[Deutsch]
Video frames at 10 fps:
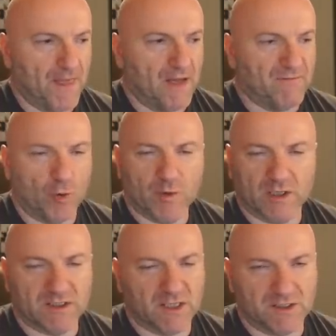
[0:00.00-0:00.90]
Einfach um
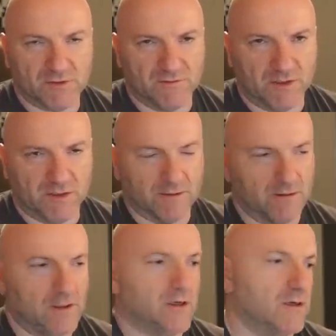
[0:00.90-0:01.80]
keine Zeit zu verlieren.
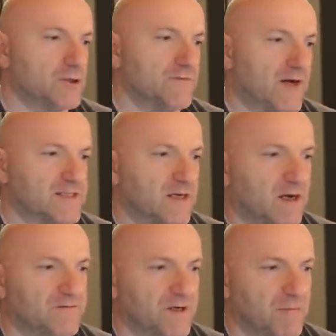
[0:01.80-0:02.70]
Na, ne? ah, Schwarz
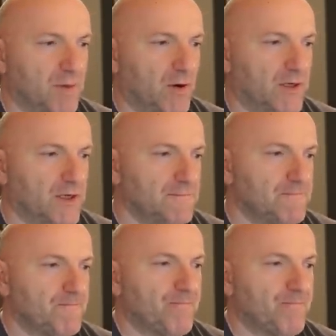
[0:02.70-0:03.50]
greift ja den Bauern an.